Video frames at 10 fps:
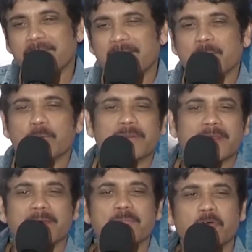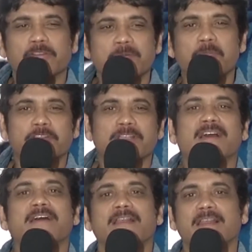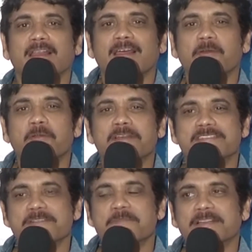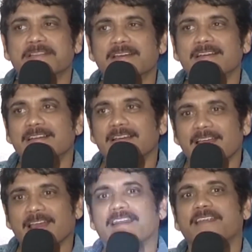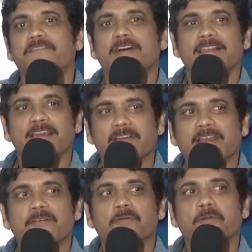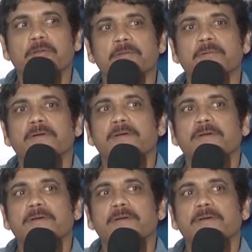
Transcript: ఇవ్వాలి ఊరికే మోత మోతల లేకుండా సినిమా అంతా ఎక్కడ ఇవ్వాలి ఎక్కడ ఇవ్వకూడదు